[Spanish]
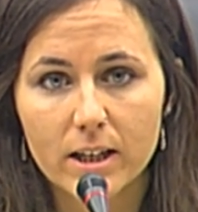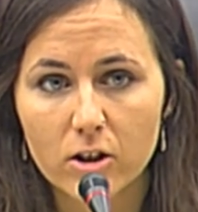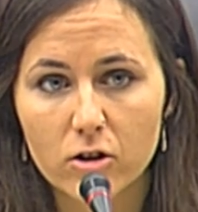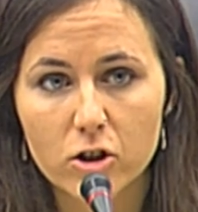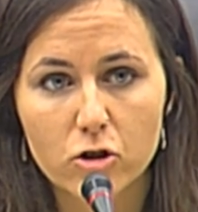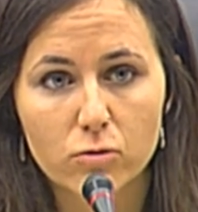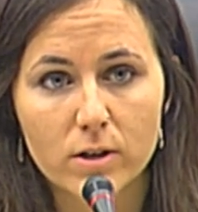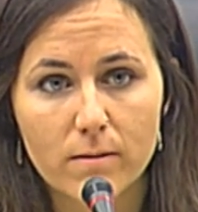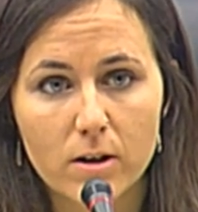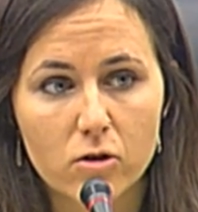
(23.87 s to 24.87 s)
Creo que eso es un
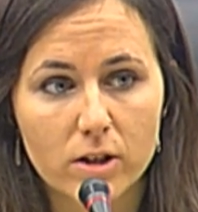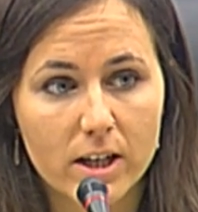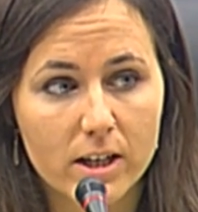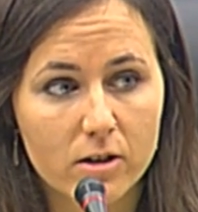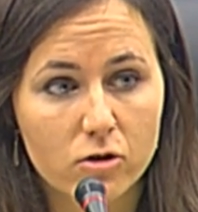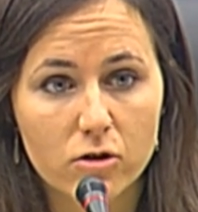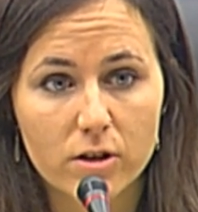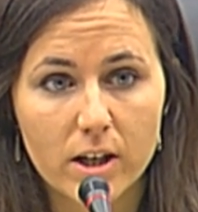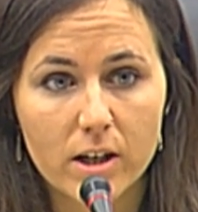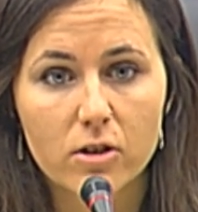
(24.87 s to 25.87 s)
trabajo que hay que
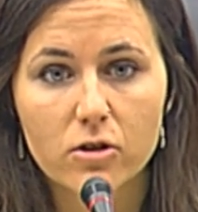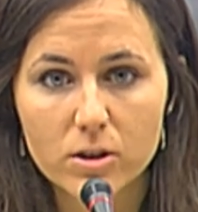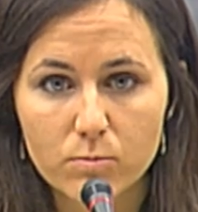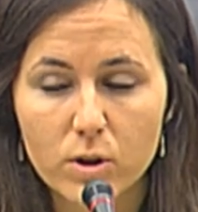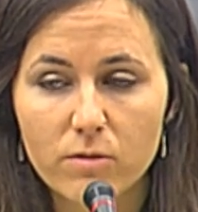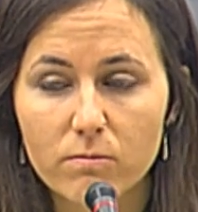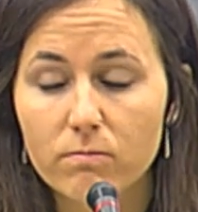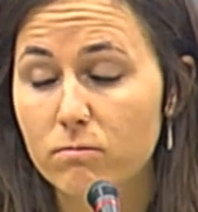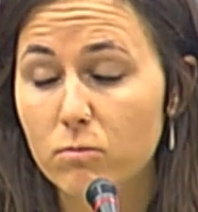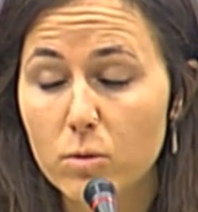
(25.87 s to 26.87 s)
reconocer y creo que es muy,
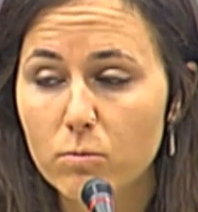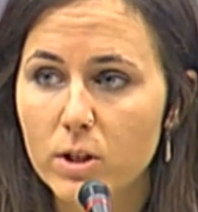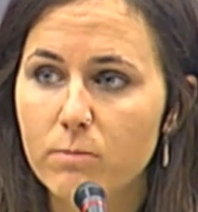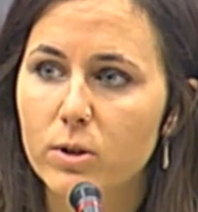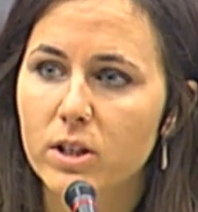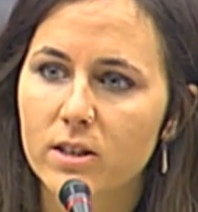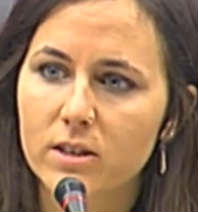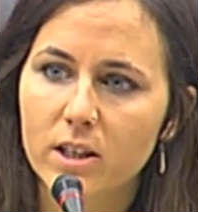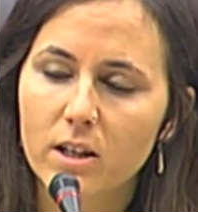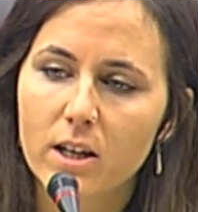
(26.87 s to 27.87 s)
muy, muy
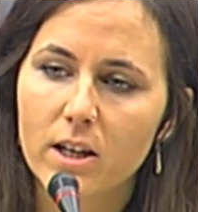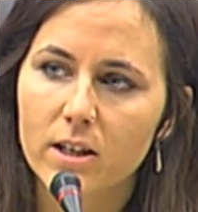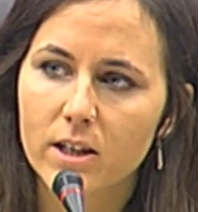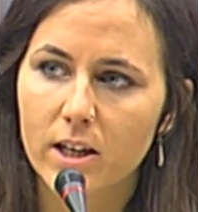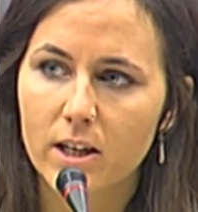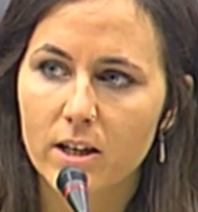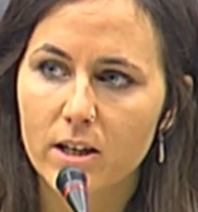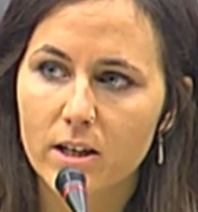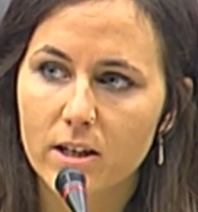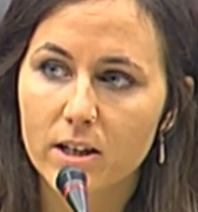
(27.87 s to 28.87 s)
importante
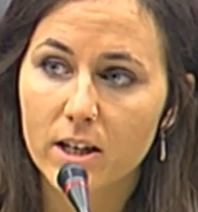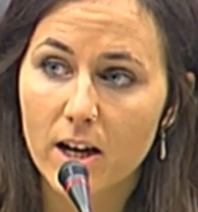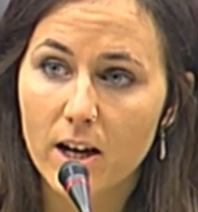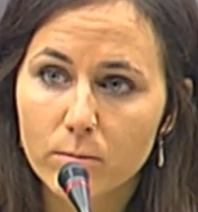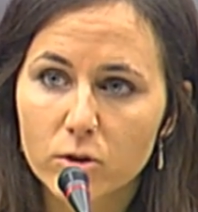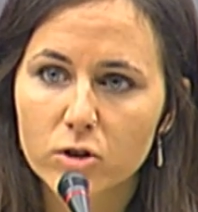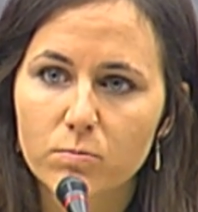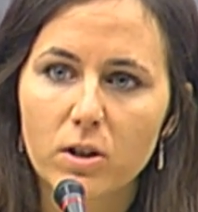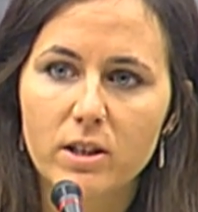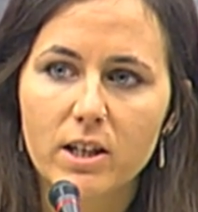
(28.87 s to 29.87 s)
que, que hagamos
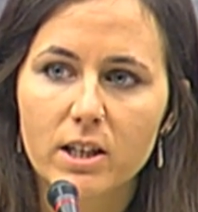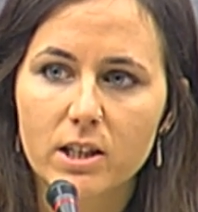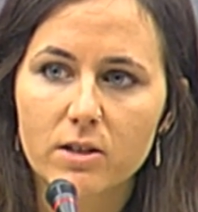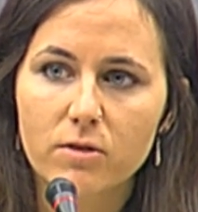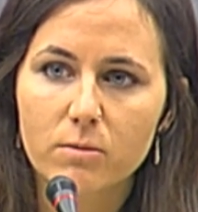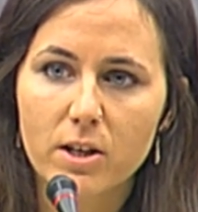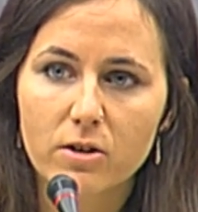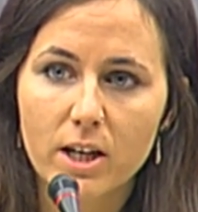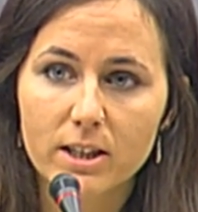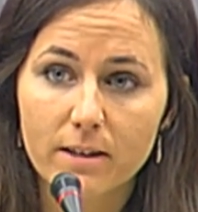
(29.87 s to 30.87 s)
política
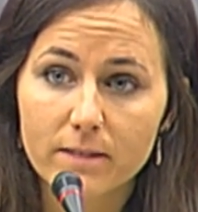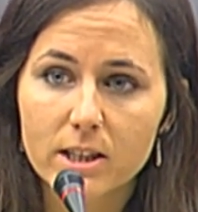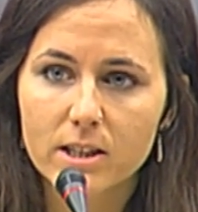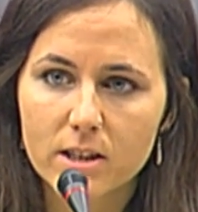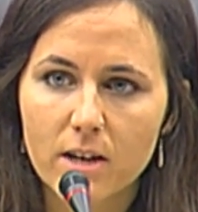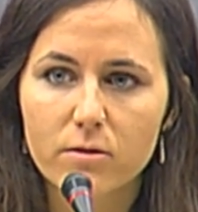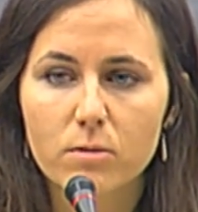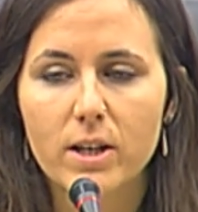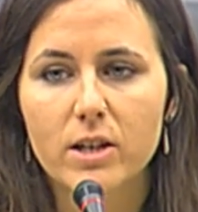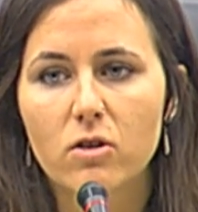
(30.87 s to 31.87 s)
transformadora a través de esta
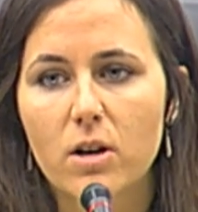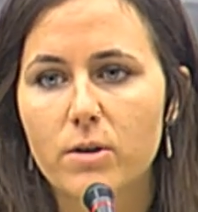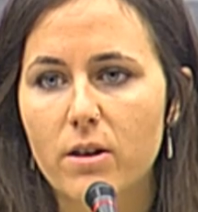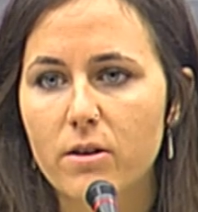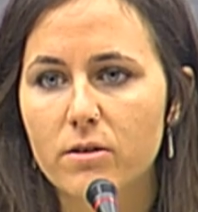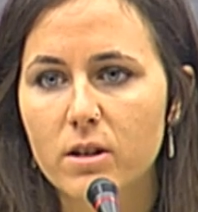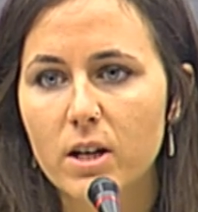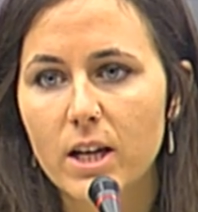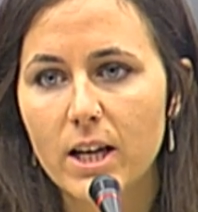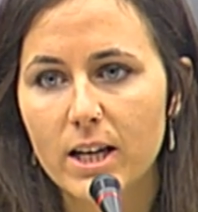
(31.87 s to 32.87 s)
forma de colaboración
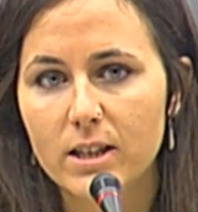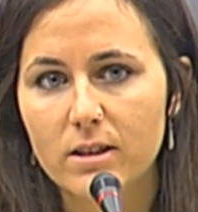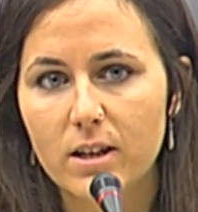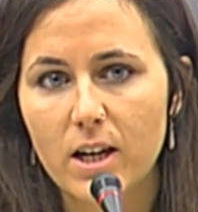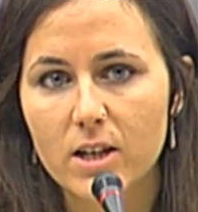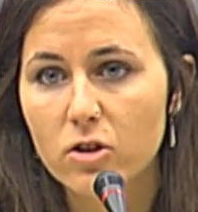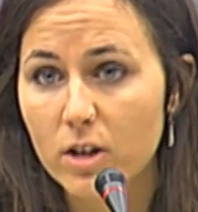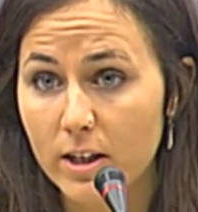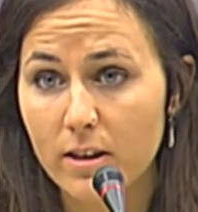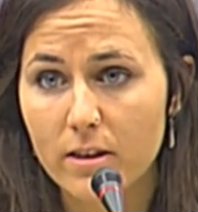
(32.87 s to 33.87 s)
entre las
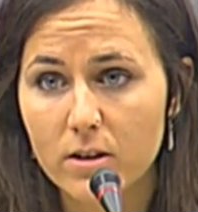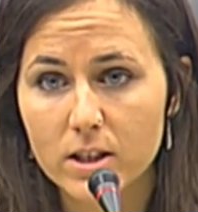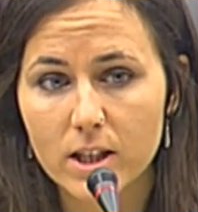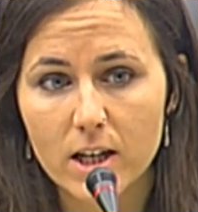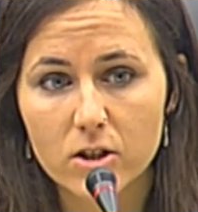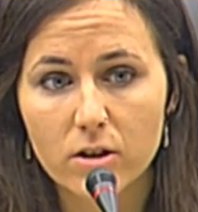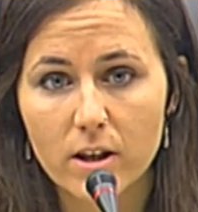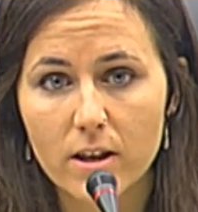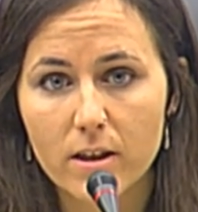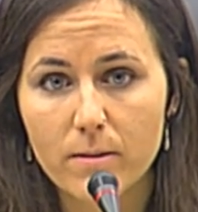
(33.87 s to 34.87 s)
organizaciones de la
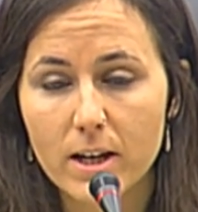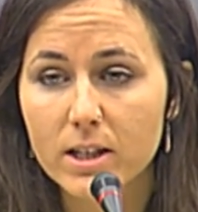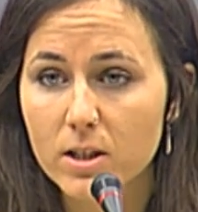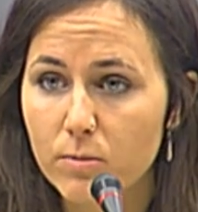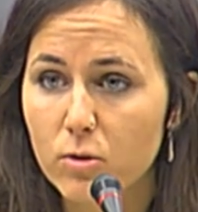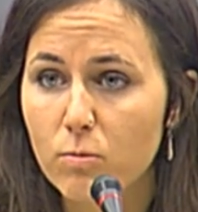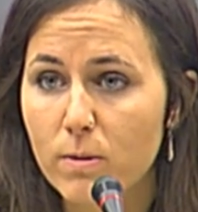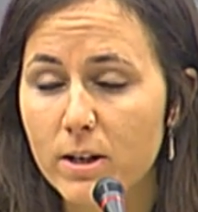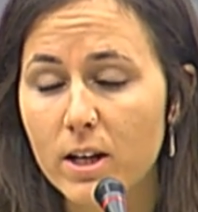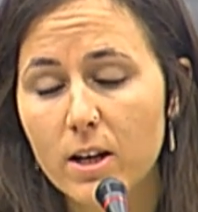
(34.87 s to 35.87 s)
sociedad civil que se
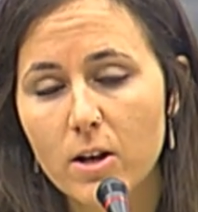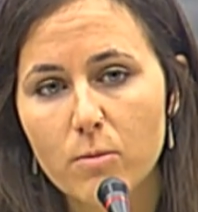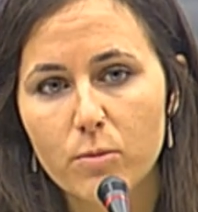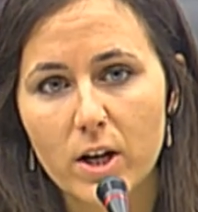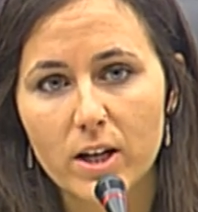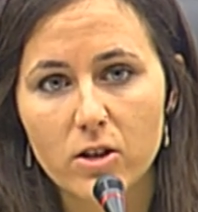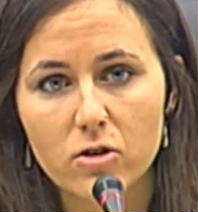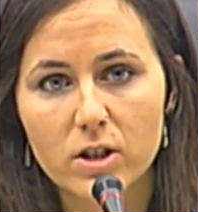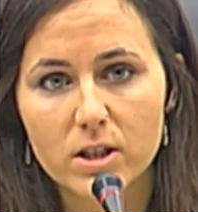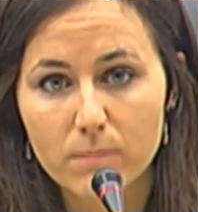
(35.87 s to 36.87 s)
preocupan por
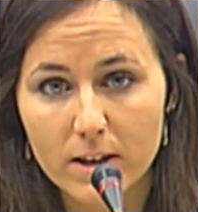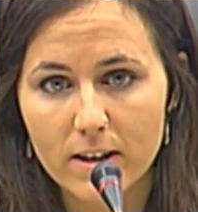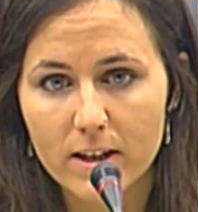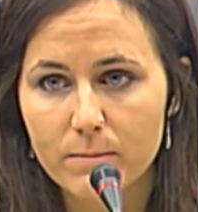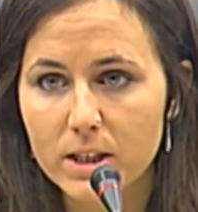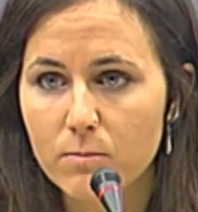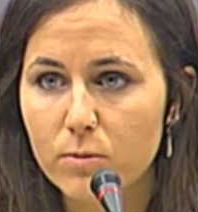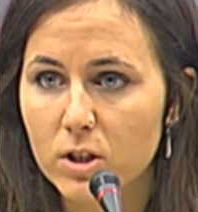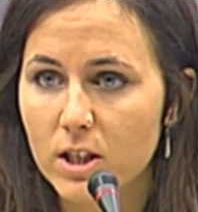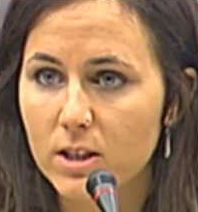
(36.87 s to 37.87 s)
aquello que es verdaderamente
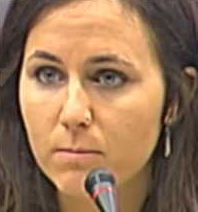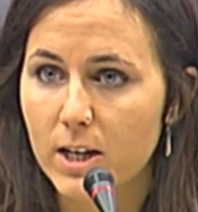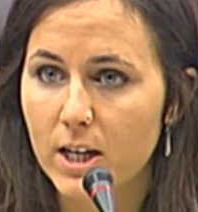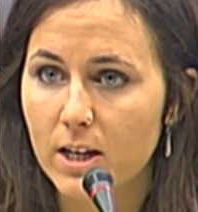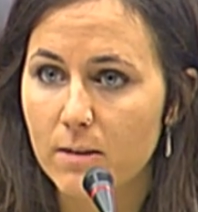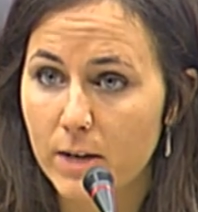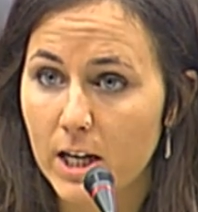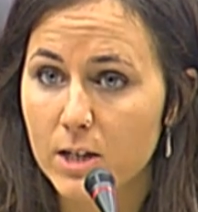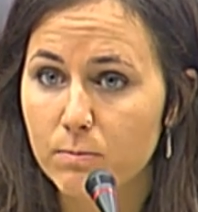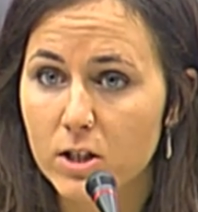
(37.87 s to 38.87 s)
importante para,
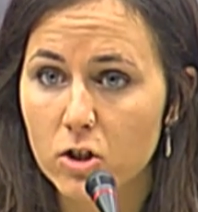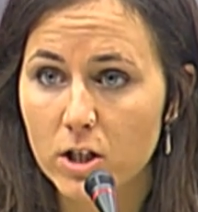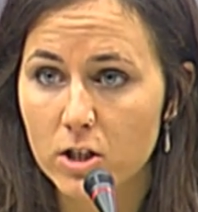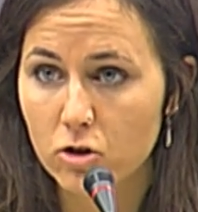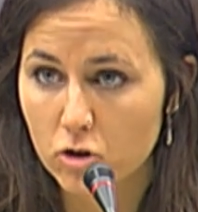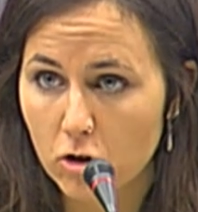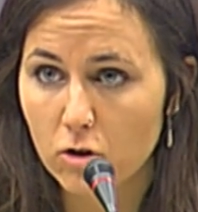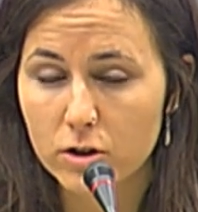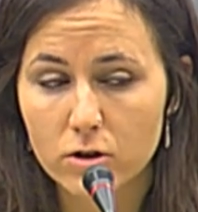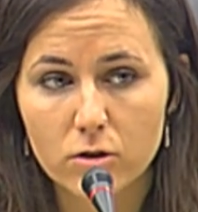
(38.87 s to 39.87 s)
las personas, no
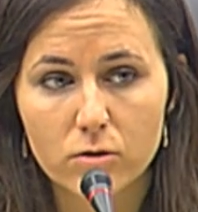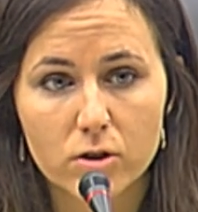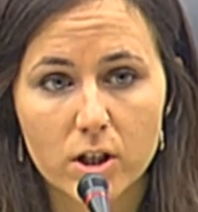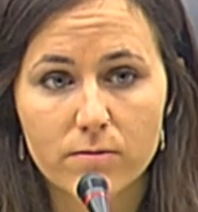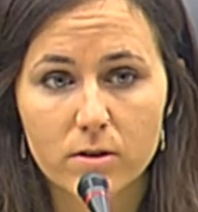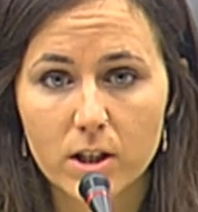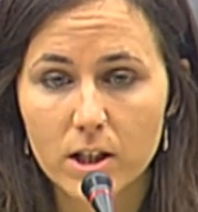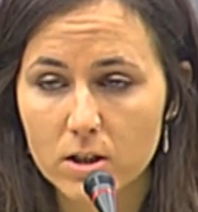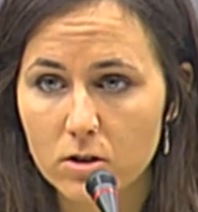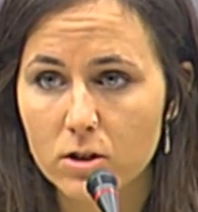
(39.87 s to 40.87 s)
solo dentro de nuestras
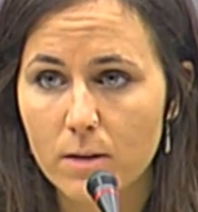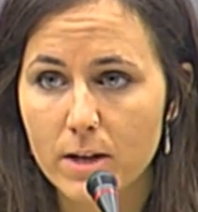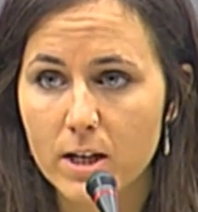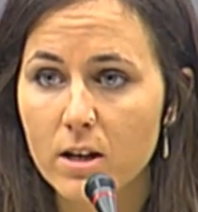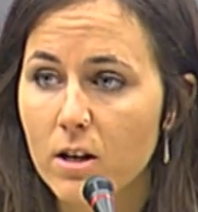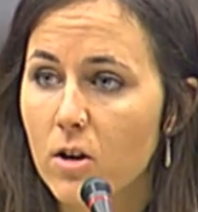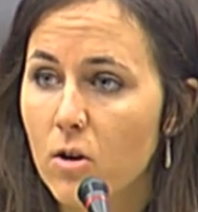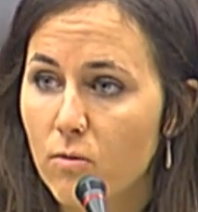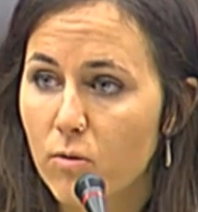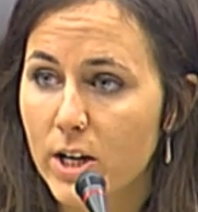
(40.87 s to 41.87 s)
fronteras, sino también
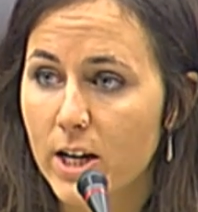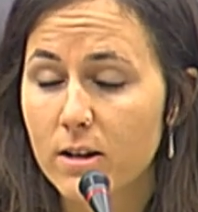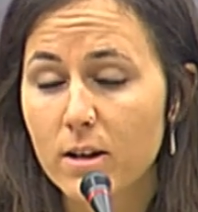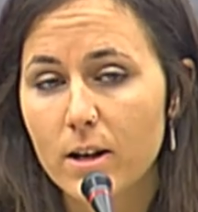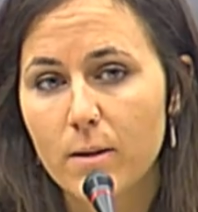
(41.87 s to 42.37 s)
fuera,